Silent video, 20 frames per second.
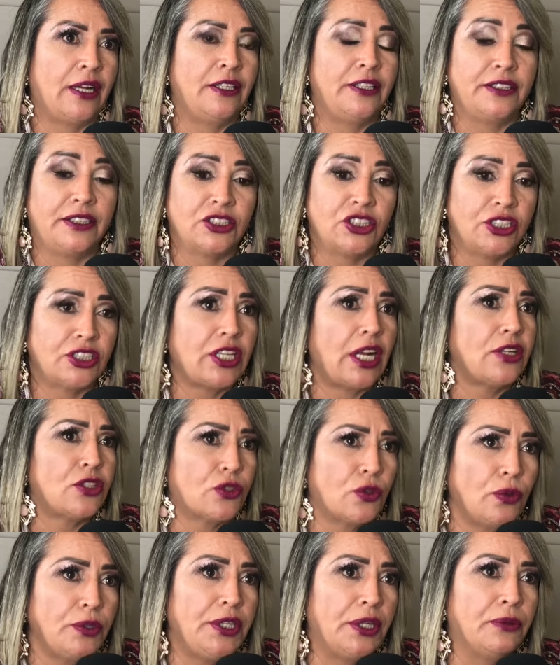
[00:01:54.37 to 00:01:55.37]
Ali a gente
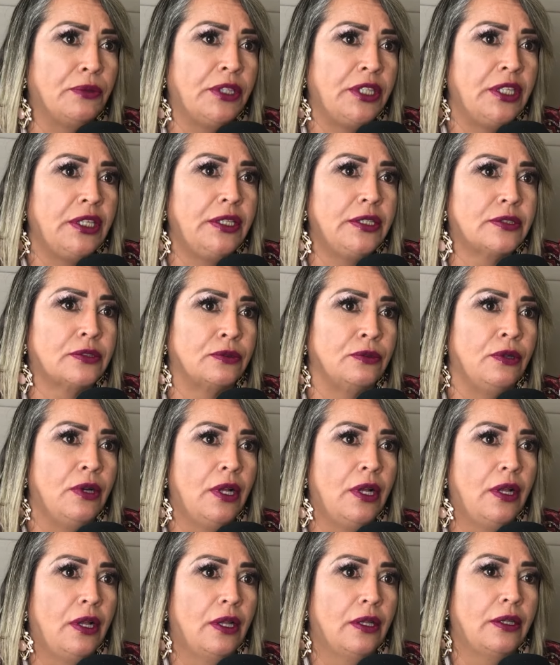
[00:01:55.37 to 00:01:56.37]
ajuda no início,
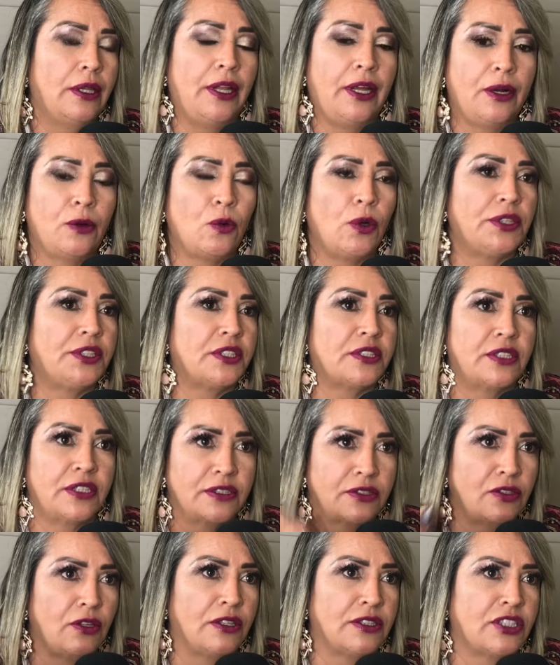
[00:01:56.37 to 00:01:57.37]
né? Quantas
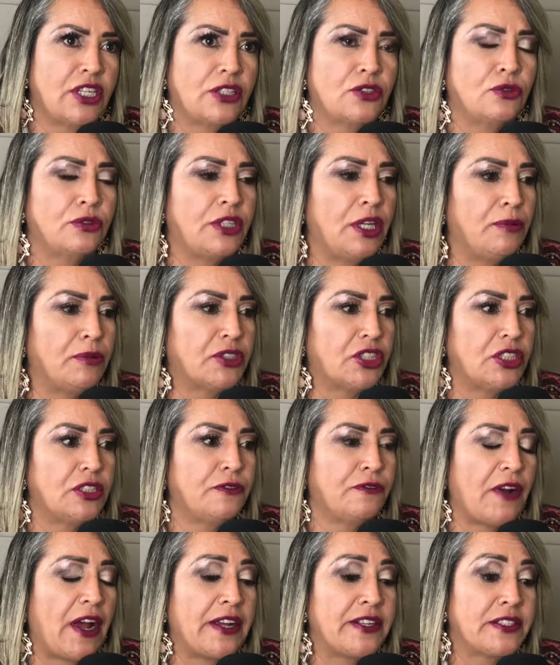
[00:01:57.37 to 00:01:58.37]
vezes nós já ajudamos, a
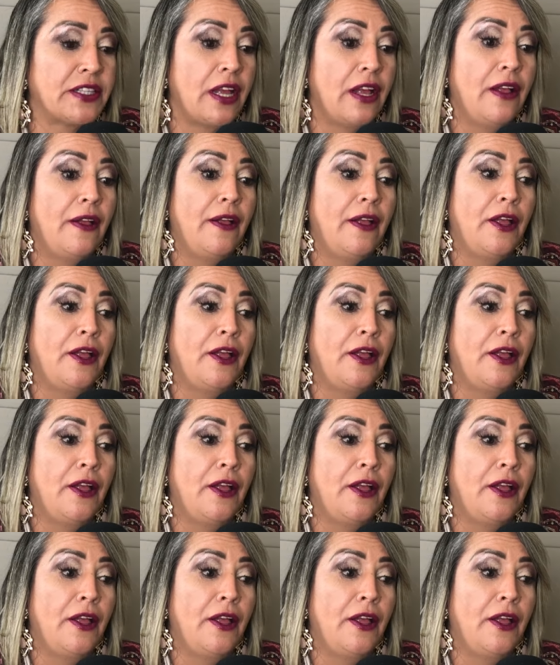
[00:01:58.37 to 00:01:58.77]
gente faz.